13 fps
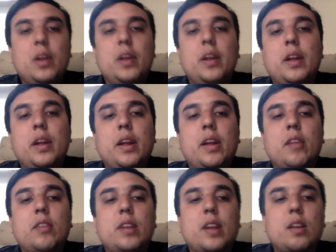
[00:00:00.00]
en
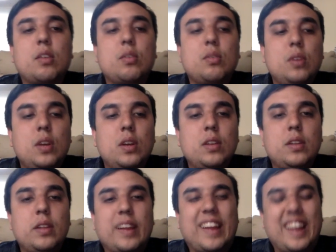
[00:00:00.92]
este caso,
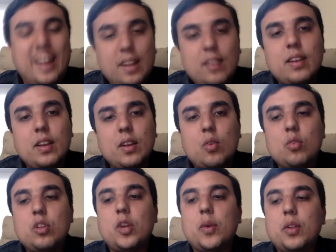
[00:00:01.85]
de querer seguir
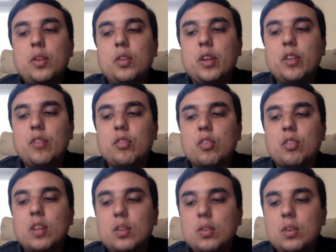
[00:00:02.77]
continuando y seguir
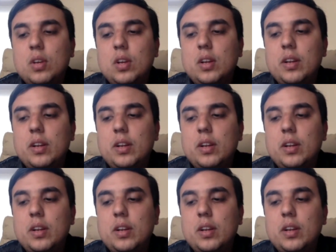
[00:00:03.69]
forzando.